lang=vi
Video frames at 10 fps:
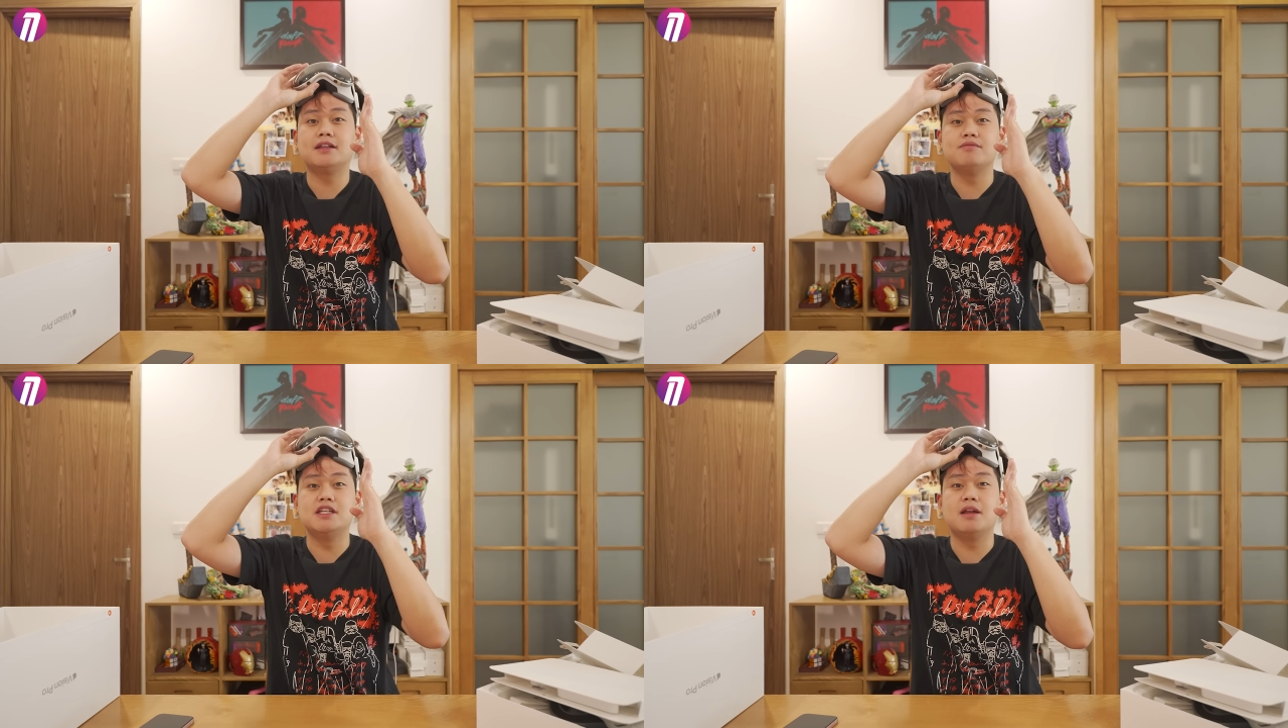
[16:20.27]

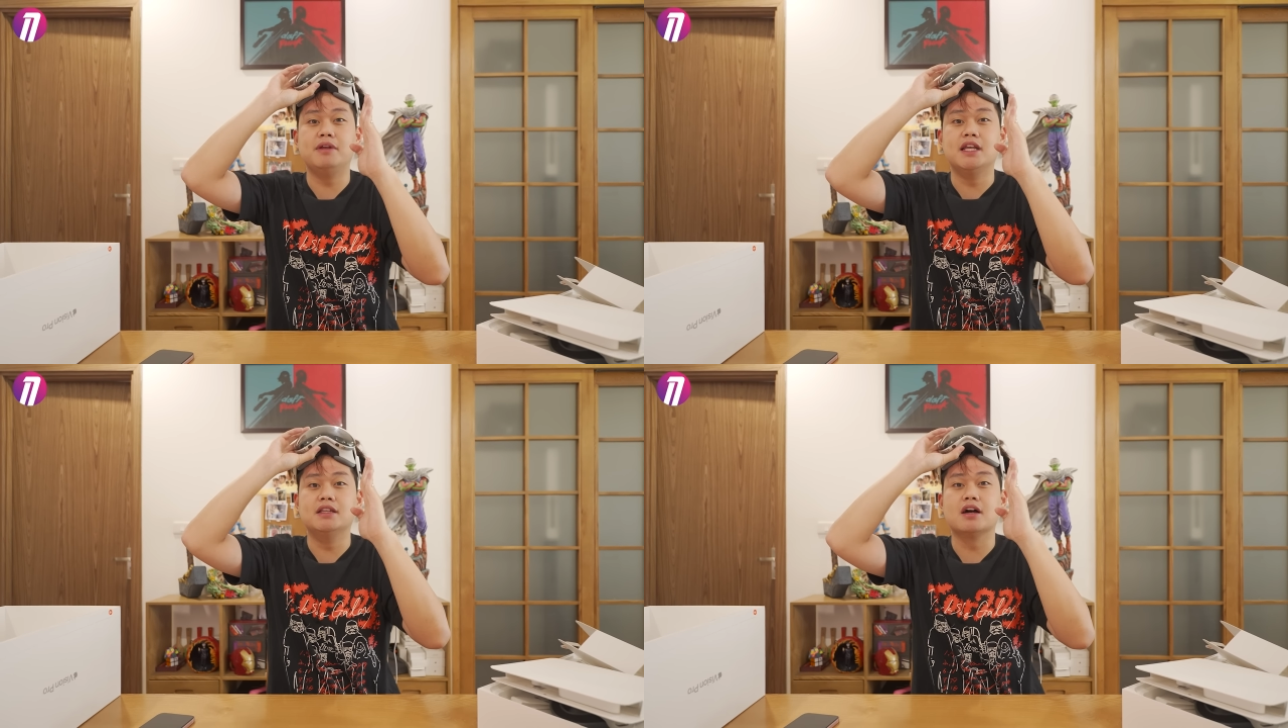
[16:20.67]
thậm chí là
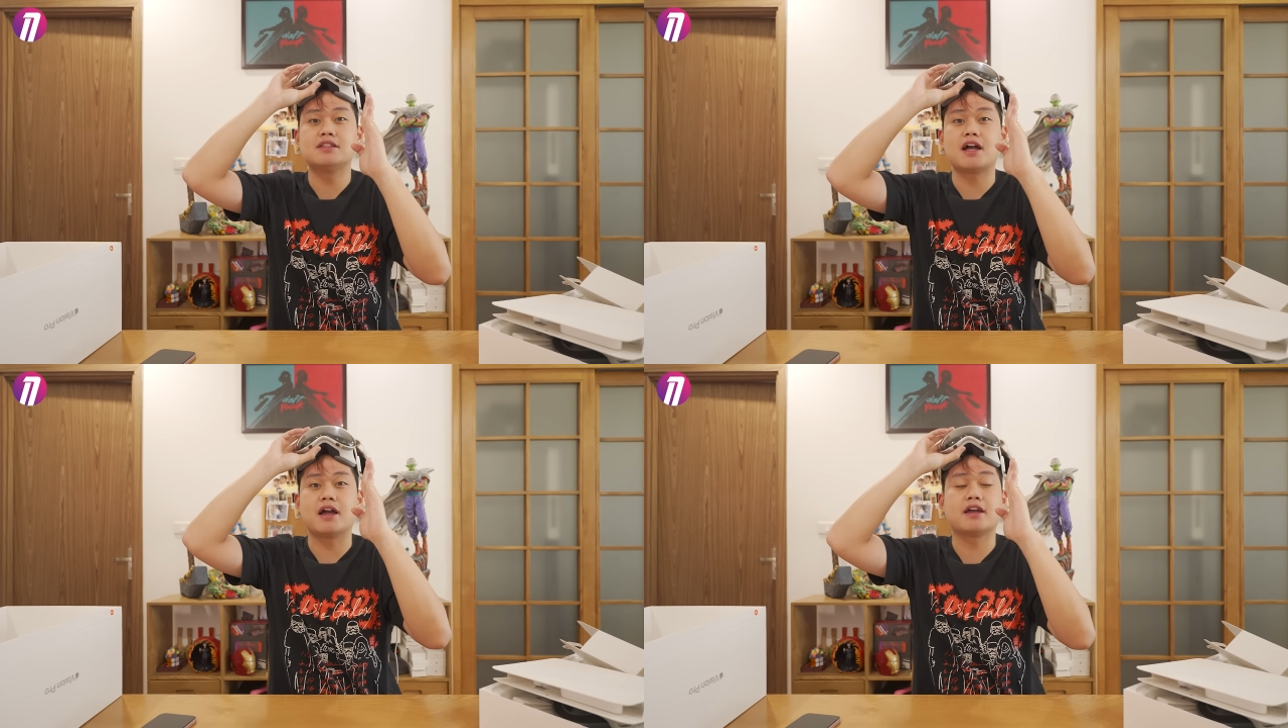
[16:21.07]
mình nhìn được
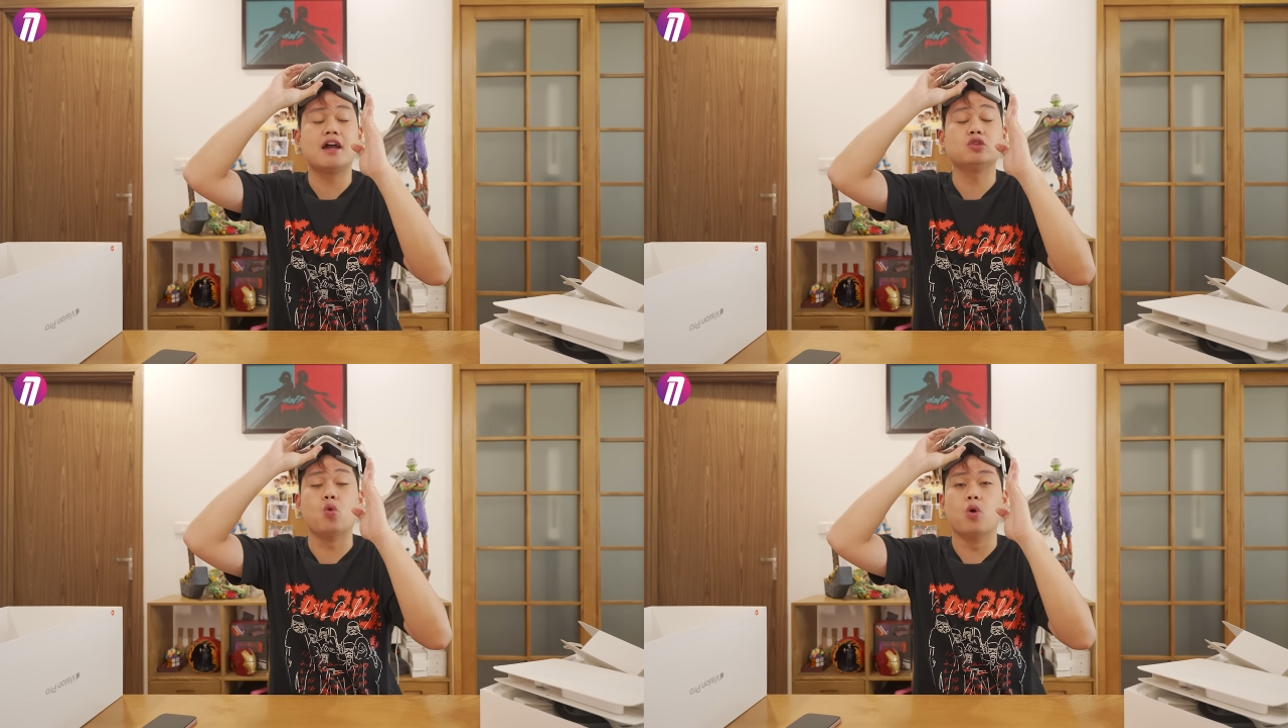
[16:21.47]
ra cả cái
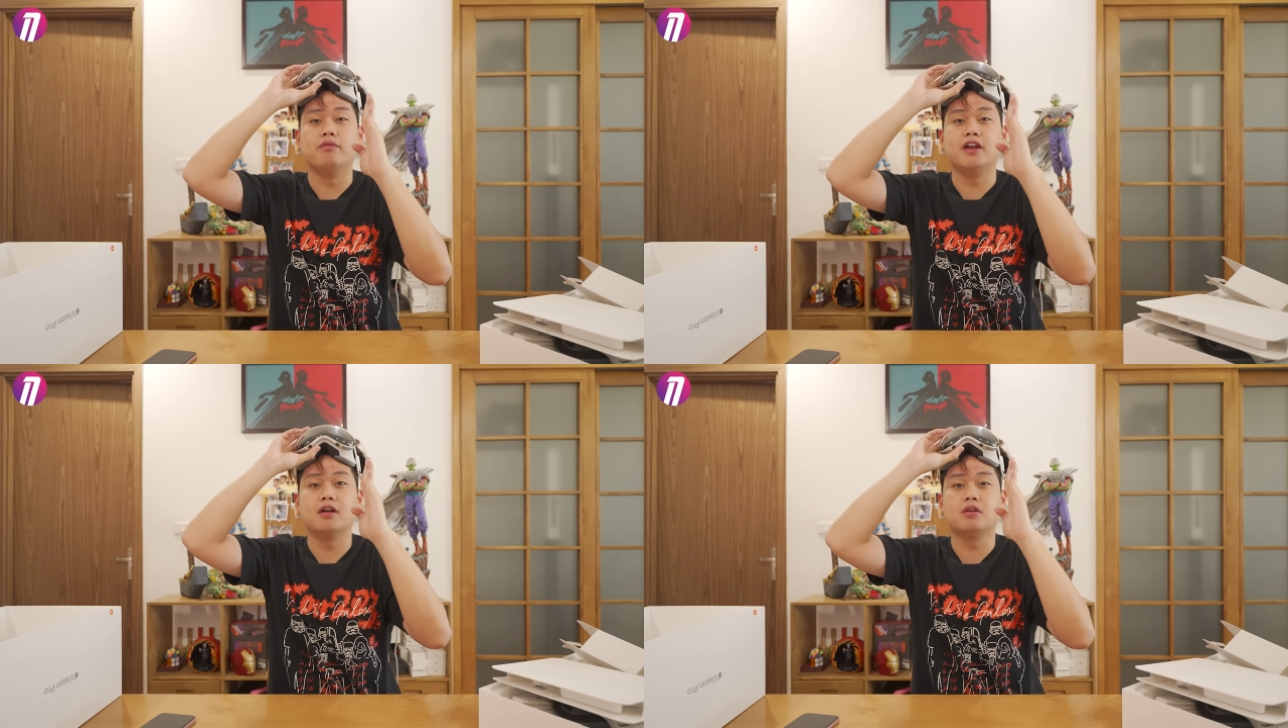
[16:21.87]
kệ
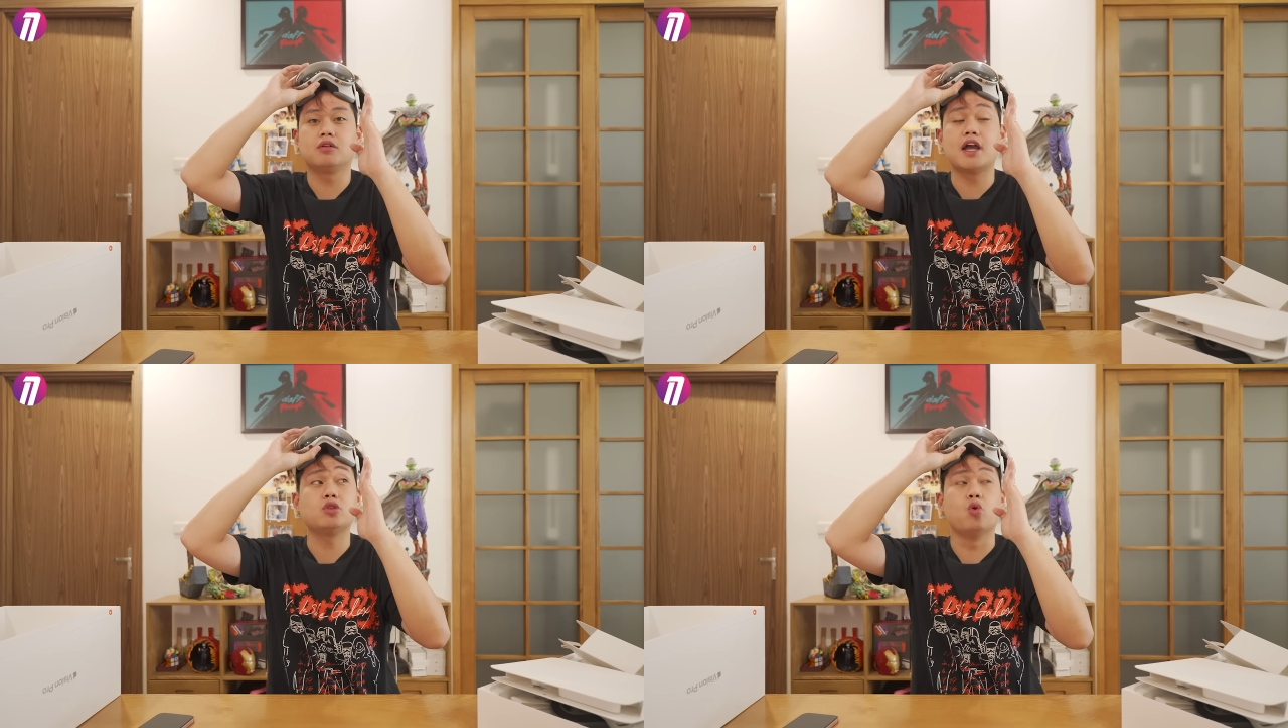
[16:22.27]

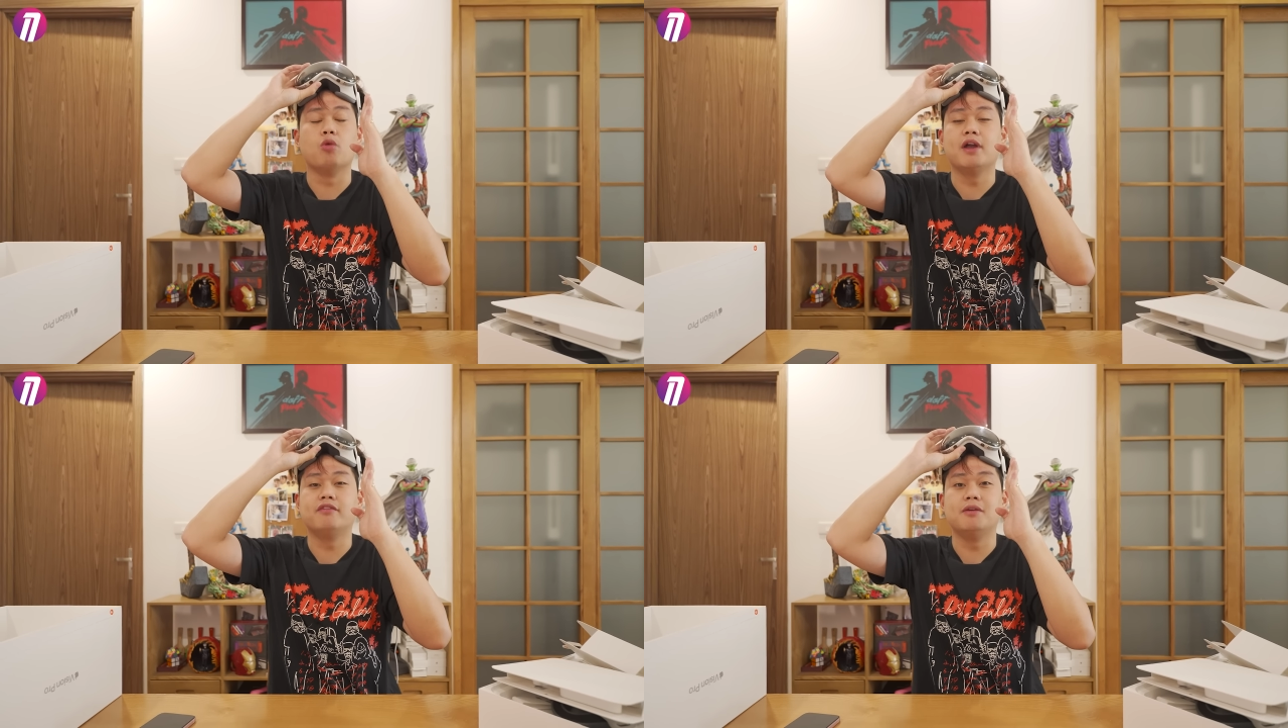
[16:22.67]
tủ
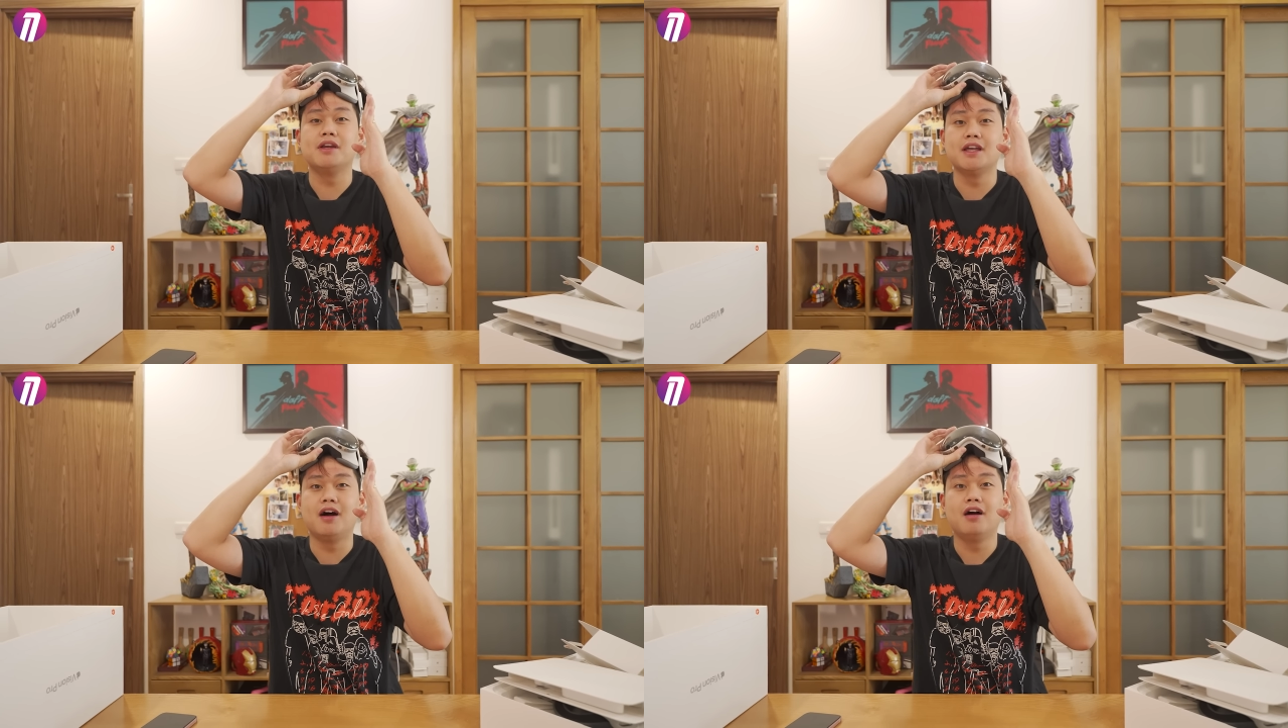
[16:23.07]
của mình ở phía
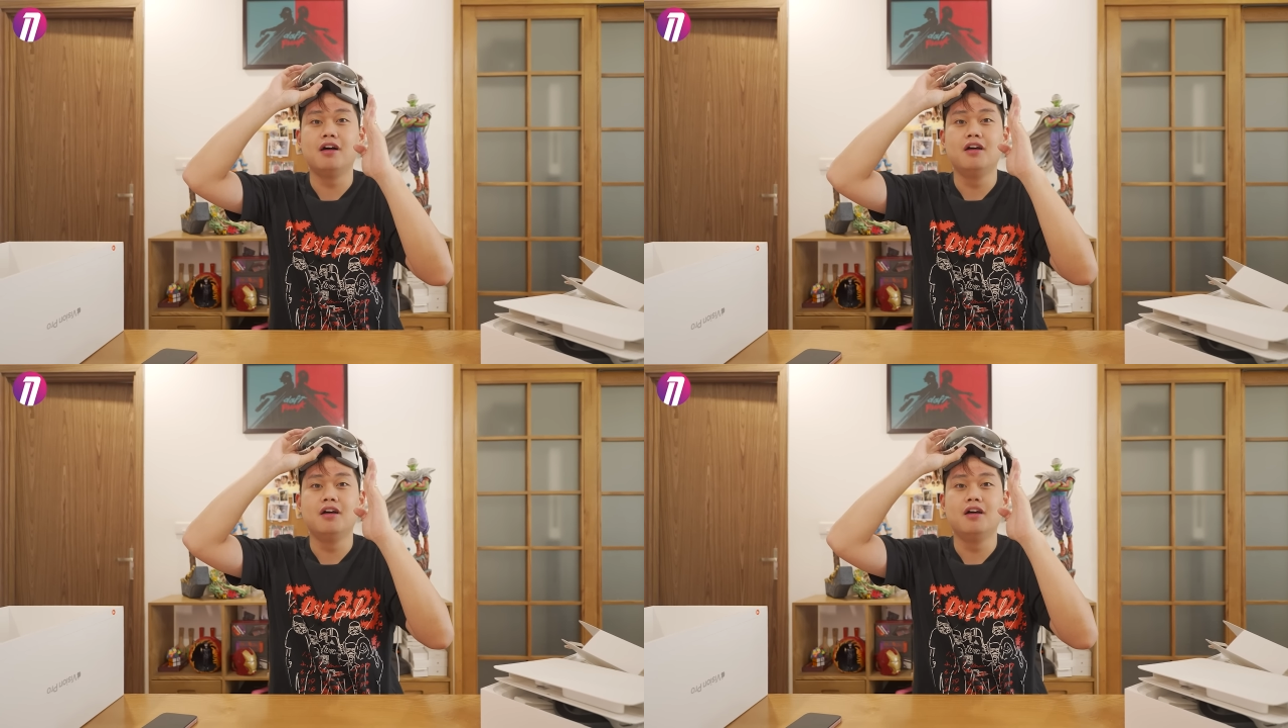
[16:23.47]
bên kia.